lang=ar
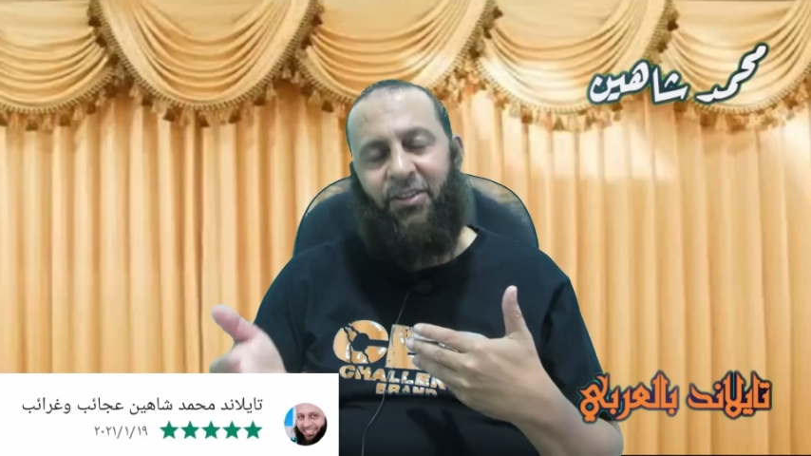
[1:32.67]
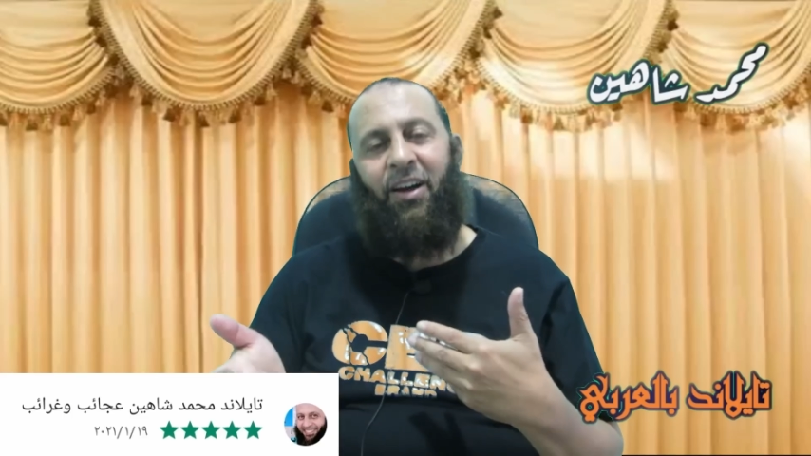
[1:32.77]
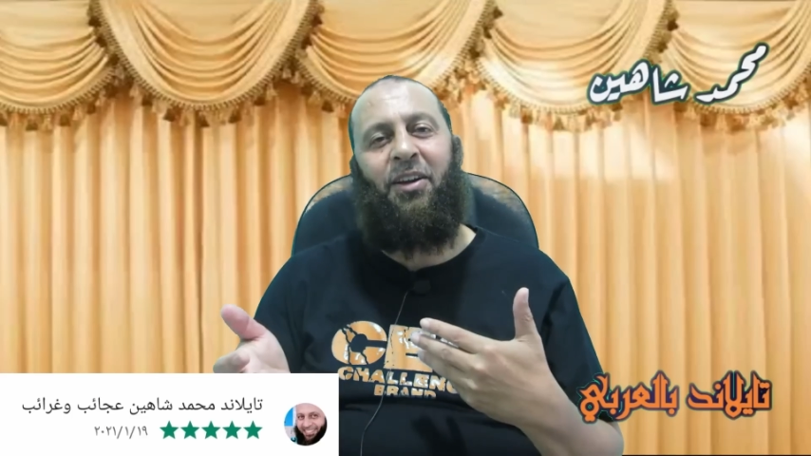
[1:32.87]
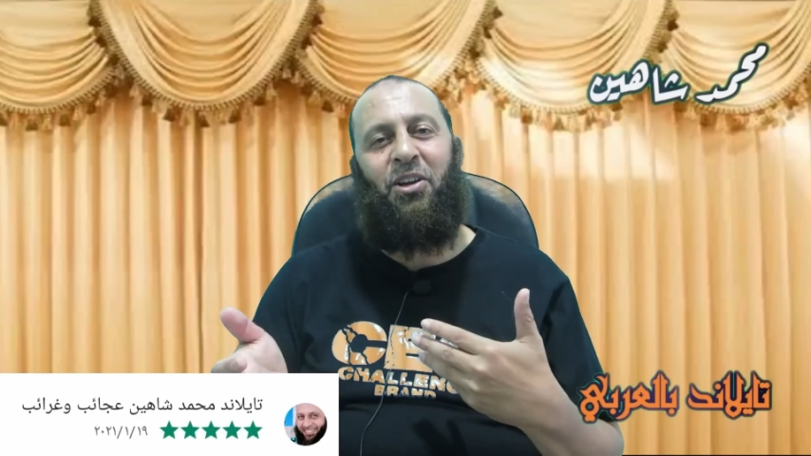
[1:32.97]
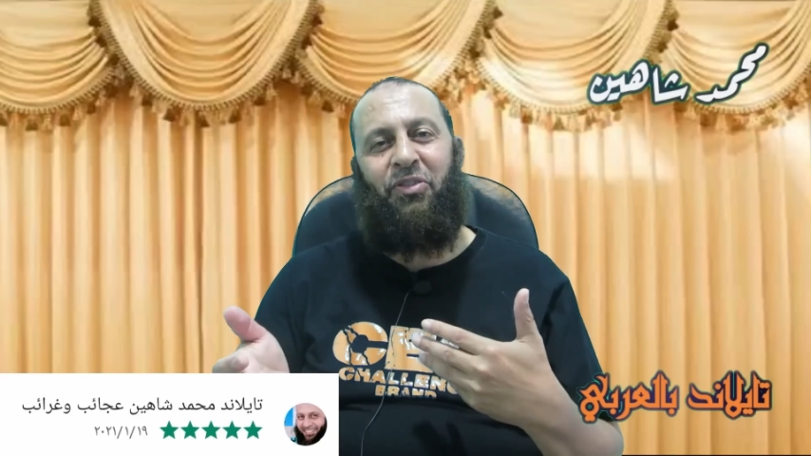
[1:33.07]

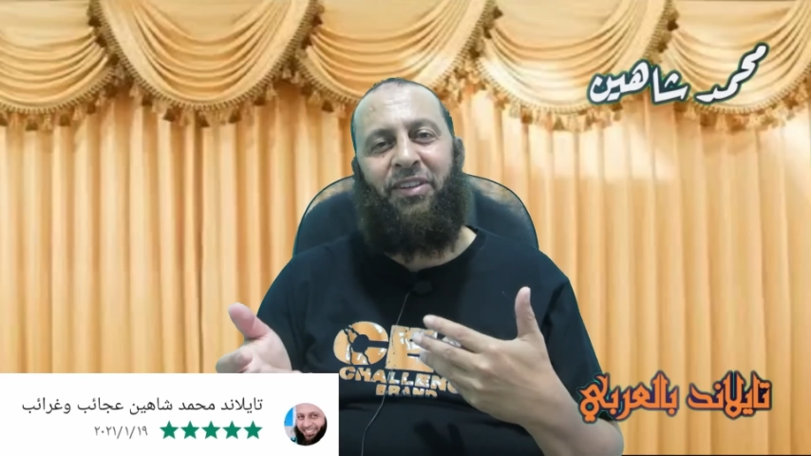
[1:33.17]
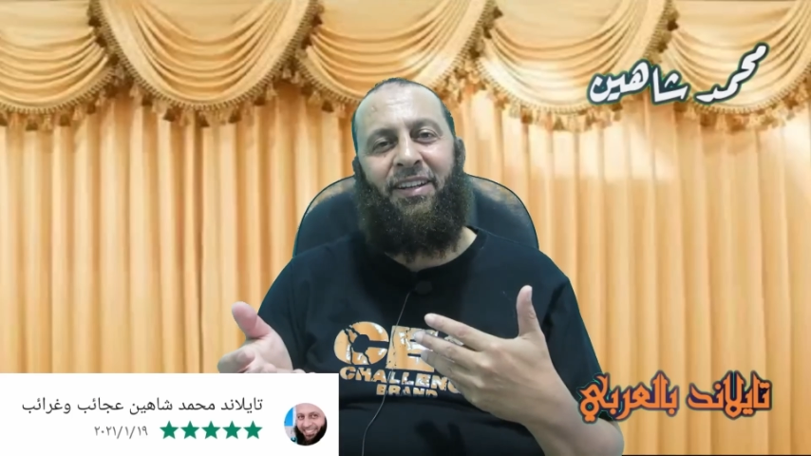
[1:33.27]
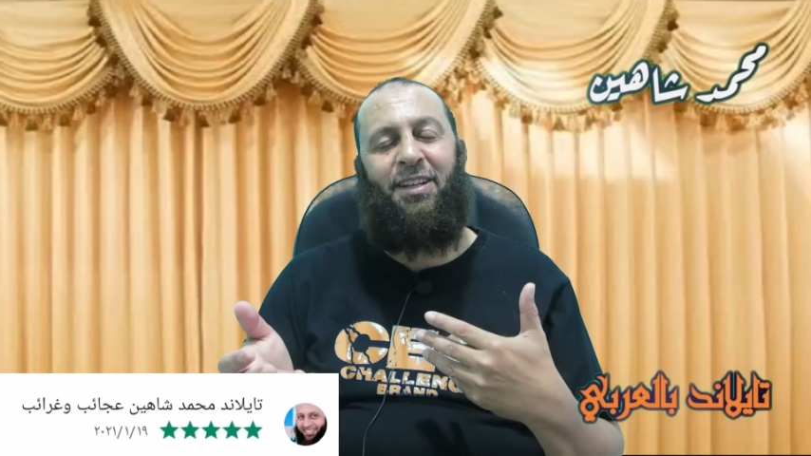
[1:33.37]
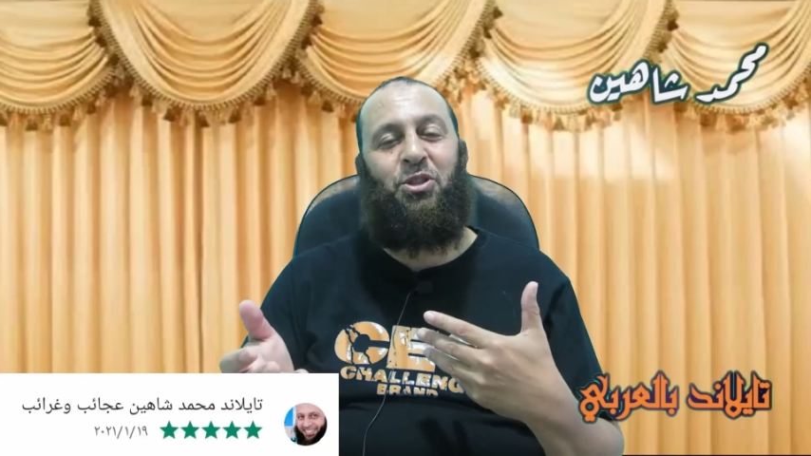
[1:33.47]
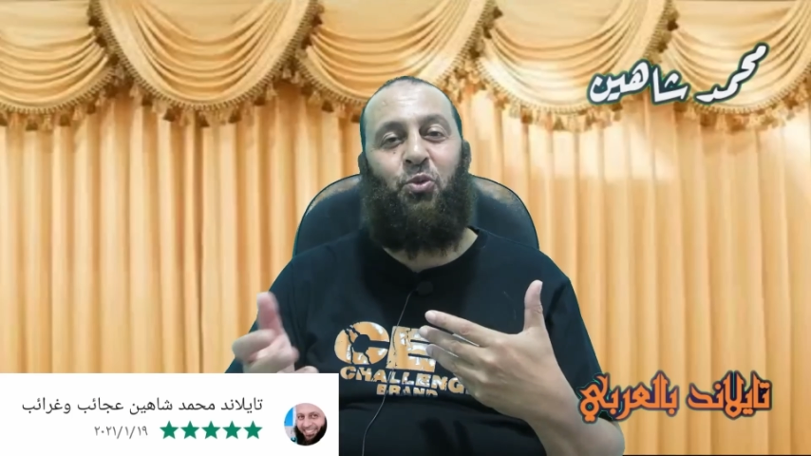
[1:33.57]
نعرف
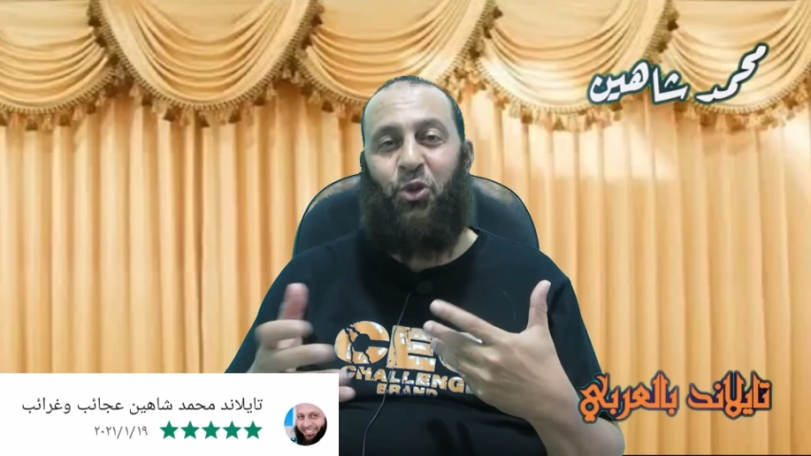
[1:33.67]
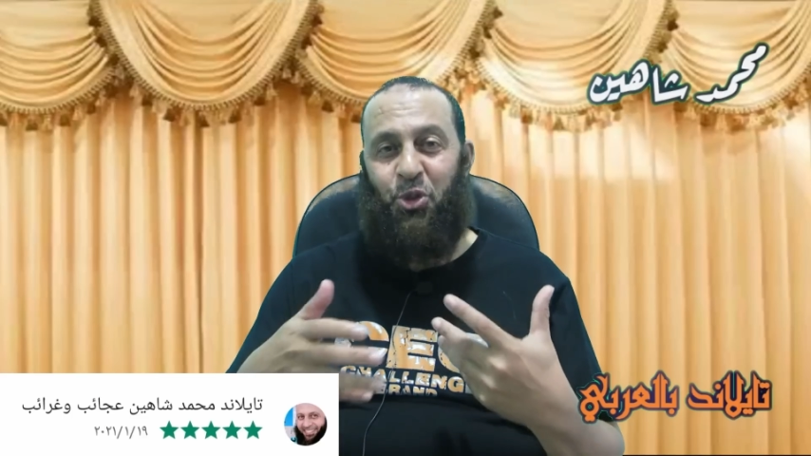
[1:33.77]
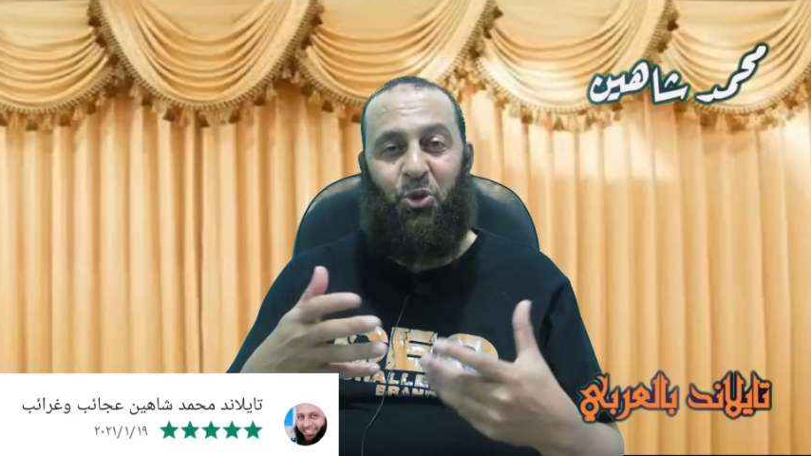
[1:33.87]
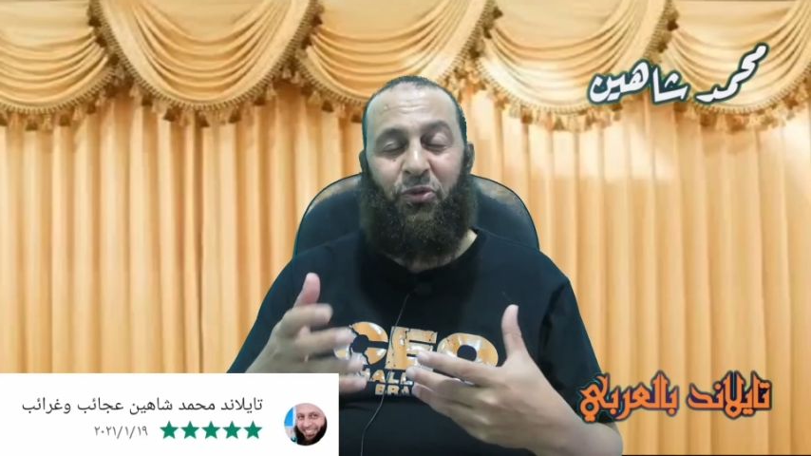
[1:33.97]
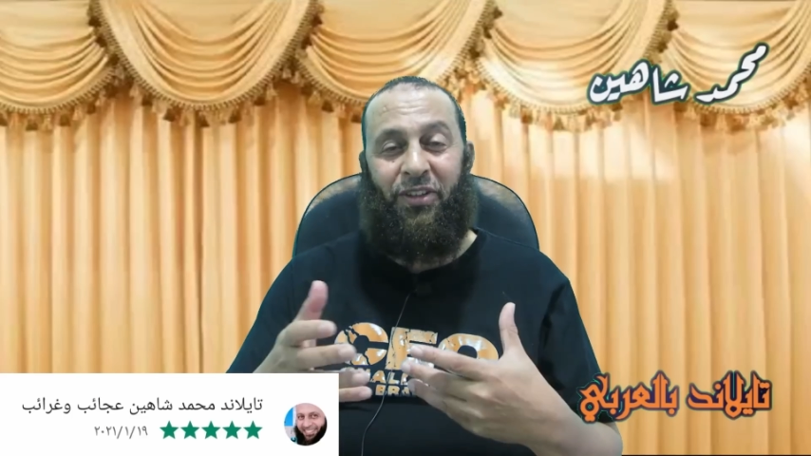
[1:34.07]
الناس
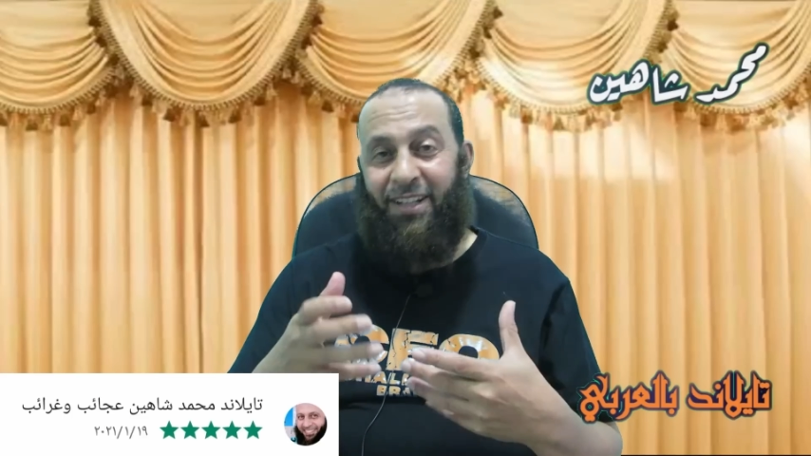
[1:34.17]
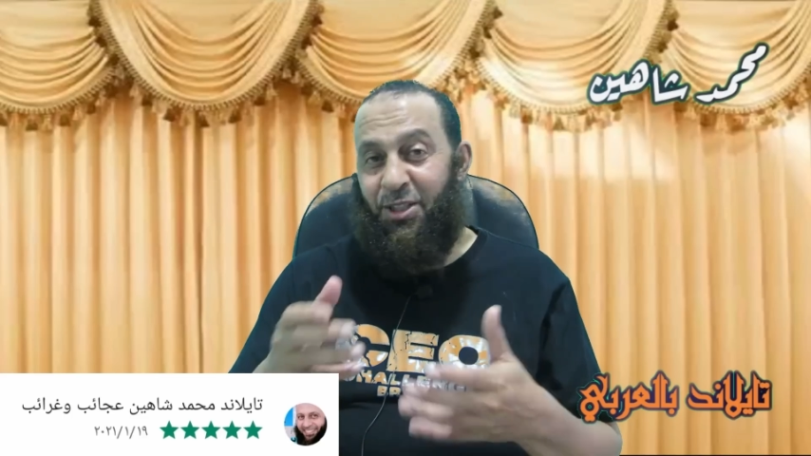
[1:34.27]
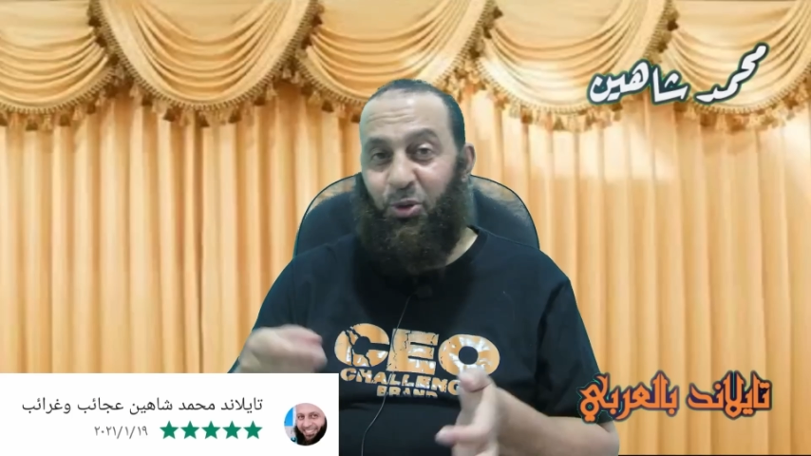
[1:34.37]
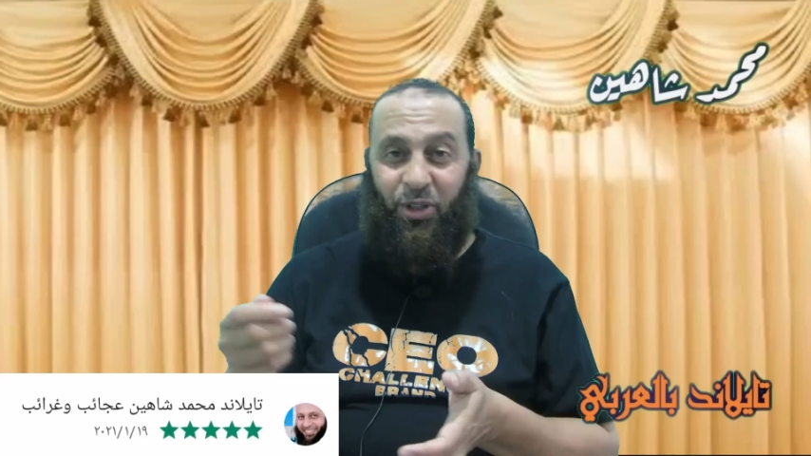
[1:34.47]
ونشوف الناس